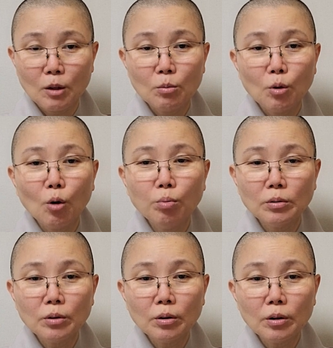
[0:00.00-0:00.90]
그럼
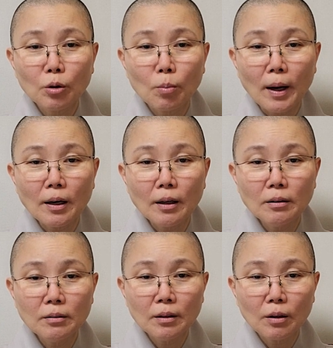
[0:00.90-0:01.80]
거북이 털이라고
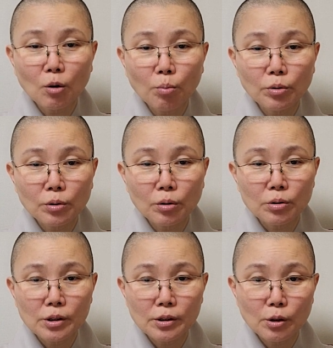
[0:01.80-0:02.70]
말했는데 거북이
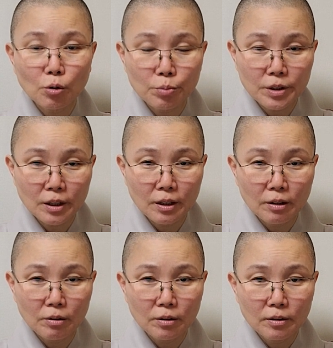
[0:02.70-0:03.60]
털은 실제로
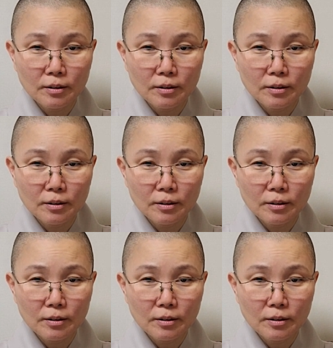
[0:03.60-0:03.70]
없잖아요.